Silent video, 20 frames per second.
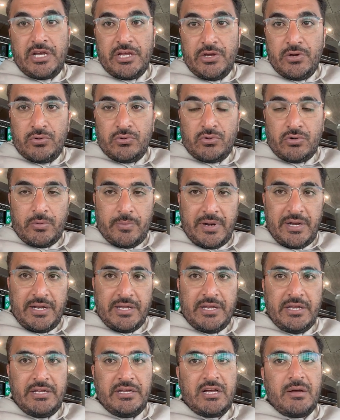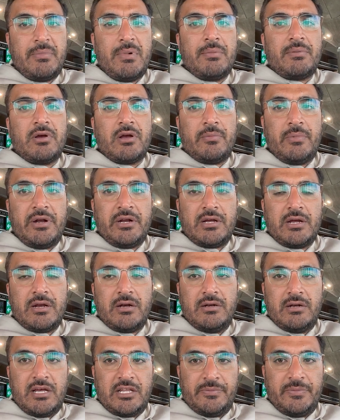चाहिए हो तो कमेंट कीजिएगा मैं आपके कमेंट
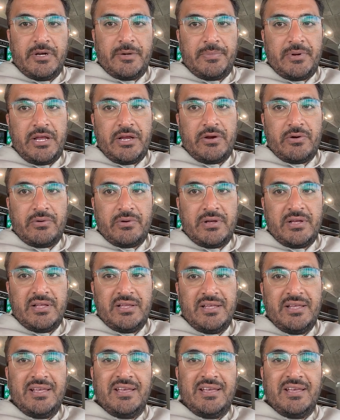कर लाजमी रिप्लाई करूँगा